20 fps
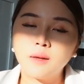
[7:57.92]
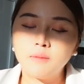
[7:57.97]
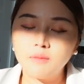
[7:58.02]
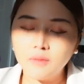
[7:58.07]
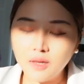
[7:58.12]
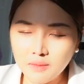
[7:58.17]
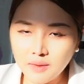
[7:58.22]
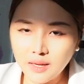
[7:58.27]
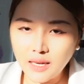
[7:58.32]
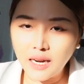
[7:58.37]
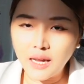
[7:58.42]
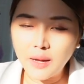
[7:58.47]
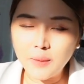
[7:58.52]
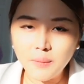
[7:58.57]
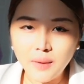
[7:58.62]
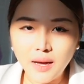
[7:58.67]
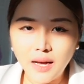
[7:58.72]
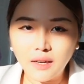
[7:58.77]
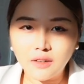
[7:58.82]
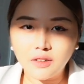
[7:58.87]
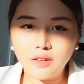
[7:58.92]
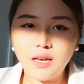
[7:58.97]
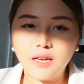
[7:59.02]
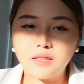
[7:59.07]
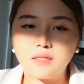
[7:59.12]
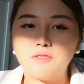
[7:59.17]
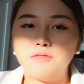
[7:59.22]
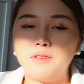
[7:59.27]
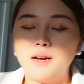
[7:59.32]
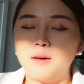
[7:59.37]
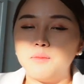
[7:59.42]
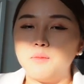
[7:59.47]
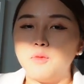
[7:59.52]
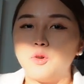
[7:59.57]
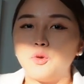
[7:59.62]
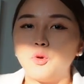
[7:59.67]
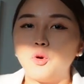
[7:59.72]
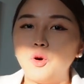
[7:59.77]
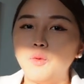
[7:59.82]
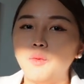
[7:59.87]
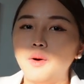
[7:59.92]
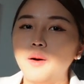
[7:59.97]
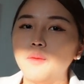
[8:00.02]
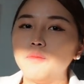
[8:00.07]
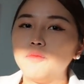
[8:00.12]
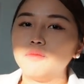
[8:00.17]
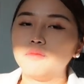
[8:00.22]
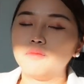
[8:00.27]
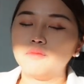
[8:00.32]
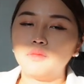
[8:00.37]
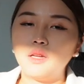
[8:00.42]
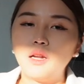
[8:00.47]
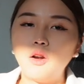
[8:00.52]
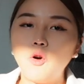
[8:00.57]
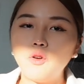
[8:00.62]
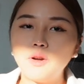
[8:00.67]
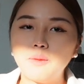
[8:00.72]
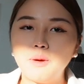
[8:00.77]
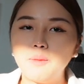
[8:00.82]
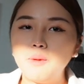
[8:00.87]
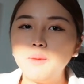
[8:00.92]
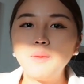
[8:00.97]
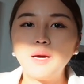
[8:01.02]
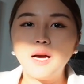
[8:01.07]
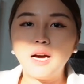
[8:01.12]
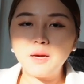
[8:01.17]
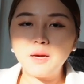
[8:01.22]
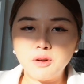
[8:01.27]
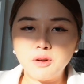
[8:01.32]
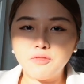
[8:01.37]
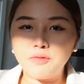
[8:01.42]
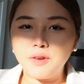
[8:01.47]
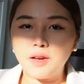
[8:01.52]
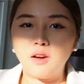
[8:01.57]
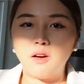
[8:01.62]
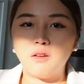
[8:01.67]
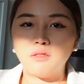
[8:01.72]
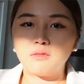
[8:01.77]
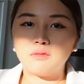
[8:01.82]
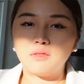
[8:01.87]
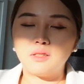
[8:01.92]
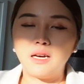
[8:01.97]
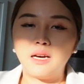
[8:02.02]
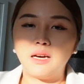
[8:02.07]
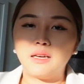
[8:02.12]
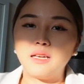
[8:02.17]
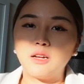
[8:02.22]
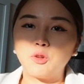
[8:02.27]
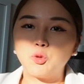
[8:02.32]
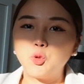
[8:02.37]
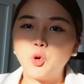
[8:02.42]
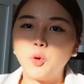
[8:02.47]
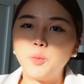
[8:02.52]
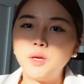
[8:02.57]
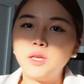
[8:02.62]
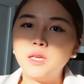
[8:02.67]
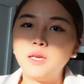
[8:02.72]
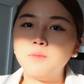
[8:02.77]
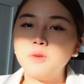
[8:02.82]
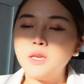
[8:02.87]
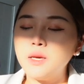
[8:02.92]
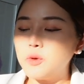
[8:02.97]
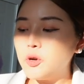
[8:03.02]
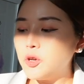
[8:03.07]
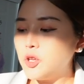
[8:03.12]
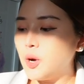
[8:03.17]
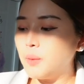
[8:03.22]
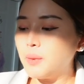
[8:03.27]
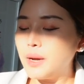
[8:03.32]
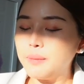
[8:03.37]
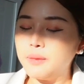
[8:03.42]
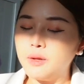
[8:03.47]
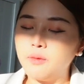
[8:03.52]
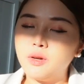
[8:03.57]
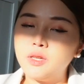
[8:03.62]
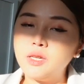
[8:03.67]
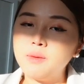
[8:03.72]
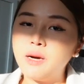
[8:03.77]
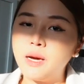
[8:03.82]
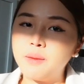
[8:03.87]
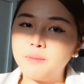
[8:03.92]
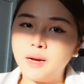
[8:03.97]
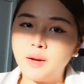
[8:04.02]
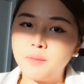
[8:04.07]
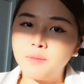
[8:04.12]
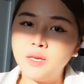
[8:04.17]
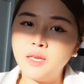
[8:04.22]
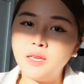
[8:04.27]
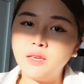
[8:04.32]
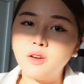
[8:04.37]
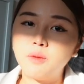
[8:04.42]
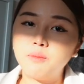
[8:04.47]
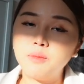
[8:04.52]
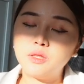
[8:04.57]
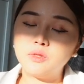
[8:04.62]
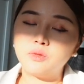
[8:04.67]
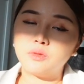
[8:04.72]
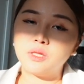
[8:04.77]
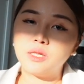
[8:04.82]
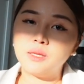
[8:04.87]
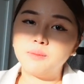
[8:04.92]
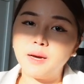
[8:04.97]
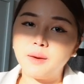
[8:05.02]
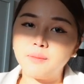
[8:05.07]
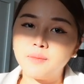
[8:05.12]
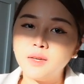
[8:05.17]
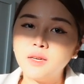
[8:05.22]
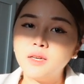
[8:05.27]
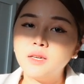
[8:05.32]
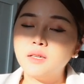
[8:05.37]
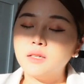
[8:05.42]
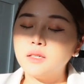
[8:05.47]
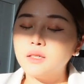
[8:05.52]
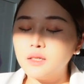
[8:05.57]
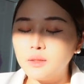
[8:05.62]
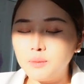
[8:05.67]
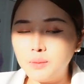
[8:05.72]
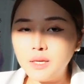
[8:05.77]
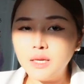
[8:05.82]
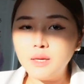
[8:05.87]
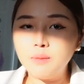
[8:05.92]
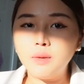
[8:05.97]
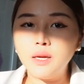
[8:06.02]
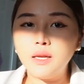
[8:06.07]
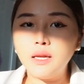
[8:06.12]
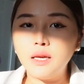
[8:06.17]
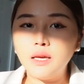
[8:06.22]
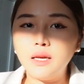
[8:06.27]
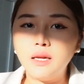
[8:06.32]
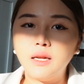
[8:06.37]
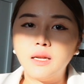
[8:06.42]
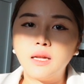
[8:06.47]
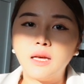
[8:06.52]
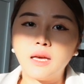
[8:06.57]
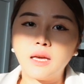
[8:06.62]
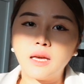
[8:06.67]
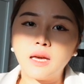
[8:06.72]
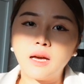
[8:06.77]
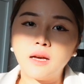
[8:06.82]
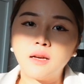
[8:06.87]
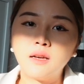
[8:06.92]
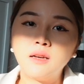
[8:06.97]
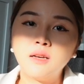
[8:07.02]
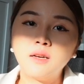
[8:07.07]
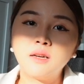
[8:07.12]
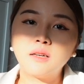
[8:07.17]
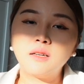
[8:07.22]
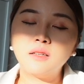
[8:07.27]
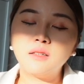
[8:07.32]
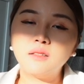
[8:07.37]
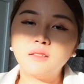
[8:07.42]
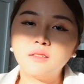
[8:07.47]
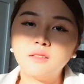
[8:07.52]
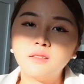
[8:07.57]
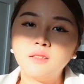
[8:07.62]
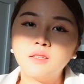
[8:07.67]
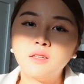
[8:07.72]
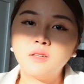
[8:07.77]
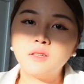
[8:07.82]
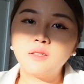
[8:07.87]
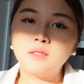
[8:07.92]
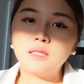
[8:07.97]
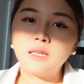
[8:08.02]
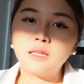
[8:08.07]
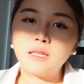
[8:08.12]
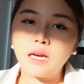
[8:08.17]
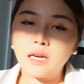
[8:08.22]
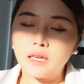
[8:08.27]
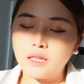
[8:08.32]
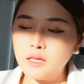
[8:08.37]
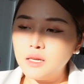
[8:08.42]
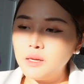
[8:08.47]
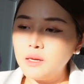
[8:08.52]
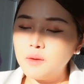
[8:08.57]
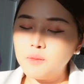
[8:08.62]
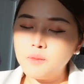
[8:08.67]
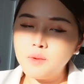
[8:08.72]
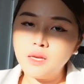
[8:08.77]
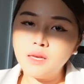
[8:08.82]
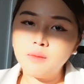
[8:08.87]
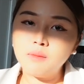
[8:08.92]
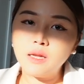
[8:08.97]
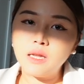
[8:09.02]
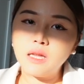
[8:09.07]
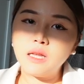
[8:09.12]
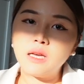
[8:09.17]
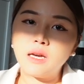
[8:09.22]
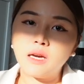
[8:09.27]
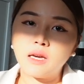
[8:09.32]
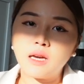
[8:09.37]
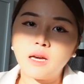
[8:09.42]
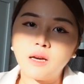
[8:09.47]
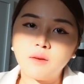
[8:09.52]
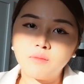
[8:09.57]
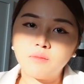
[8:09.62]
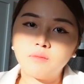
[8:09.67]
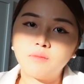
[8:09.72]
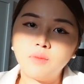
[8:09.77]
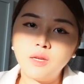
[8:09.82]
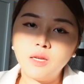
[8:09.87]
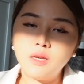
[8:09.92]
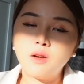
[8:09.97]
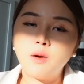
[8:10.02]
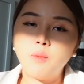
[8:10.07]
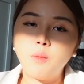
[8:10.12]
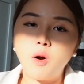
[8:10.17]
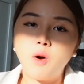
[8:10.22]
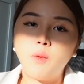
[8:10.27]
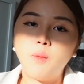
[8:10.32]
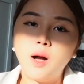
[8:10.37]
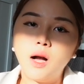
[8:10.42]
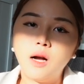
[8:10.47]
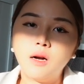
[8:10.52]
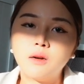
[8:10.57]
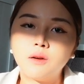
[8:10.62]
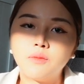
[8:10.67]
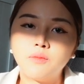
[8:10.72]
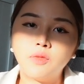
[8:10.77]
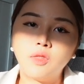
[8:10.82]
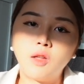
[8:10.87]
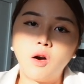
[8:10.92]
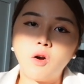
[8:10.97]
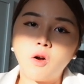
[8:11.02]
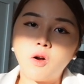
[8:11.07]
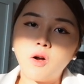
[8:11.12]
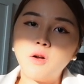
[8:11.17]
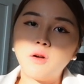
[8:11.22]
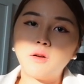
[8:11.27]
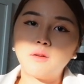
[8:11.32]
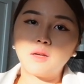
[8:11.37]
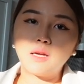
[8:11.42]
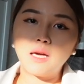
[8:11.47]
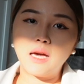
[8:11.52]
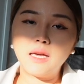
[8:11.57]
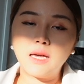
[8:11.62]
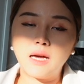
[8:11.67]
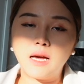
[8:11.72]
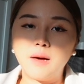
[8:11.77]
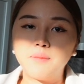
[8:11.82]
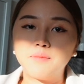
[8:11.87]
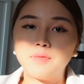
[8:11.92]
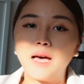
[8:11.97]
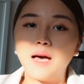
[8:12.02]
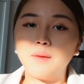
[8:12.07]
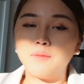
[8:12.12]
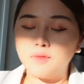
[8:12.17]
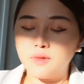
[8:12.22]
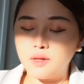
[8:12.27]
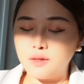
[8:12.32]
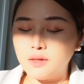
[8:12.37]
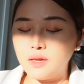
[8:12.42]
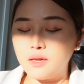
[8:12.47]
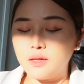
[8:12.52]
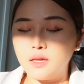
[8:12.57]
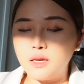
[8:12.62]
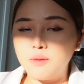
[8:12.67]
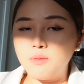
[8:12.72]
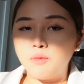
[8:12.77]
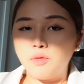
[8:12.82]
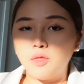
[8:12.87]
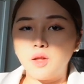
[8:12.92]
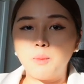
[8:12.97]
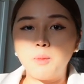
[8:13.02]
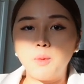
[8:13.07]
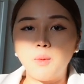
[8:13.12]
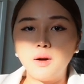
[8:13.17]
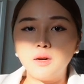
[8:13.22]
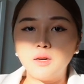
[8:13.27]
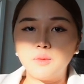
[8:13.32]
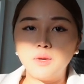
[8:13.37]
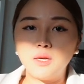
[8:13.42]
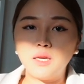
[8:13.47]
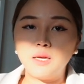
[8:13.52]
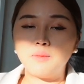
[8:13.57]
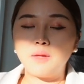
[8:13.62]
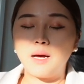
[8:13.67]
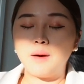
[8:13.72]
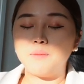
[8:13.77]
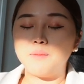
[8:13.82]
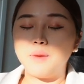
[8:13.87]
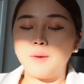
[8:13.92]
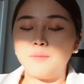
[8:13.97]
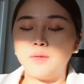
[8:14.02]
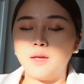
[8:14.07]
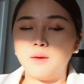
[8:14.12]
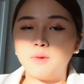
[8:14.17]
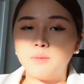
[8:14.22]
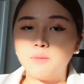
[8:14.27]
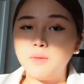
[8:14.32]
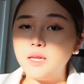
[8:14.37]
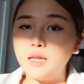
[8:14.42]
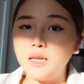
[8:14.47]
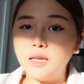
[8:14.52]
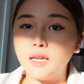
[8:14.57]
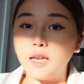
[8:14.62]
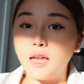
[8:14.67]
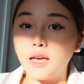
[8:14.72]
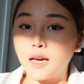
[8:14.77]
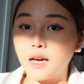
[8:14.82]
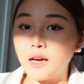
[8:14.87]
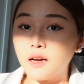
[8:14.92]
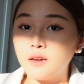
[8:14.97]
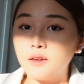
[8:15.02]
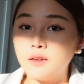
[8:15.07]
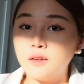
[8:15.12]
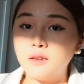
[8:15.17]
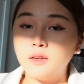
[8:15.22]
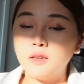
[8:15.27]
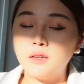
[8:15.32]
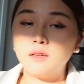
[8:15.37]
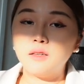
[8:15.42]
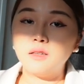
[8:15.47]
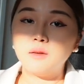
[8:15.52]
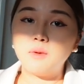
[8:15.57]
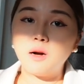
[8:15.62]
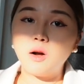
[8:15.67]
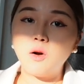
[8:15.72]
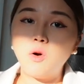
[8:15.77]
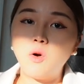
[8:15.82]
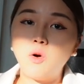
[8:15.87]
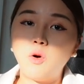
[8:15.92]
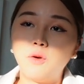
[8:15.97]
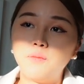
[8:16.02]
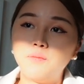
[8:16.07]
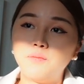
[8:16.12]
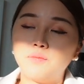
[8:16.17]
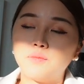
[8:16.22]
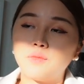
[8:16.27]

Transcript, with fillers: ไม่มีอะไรมากก็อยากจะฝากบอกทุกคนว่าในโลกนี้มันไม่มีใคอร์เฟกต์หรอกอ่ะอย่างตัวพี่คิมพี่คิมก็ยอมรับนะว่าที่ผ่านมาพี่ก็มีจุดที่แบบเออพี่ไม่ดีอะไรเงี้ยคือสิ่งไหนที่พี่ไม่ดีอะไรเงี้ยพี่ก็มองว่าเออน้องก็แค่อย่าทำตามในสิ่งที่น้องมองว่าเออพี่คิมทำแบบเนี้ยมันไม่ดีอะไรเงี้ยหรือบางคน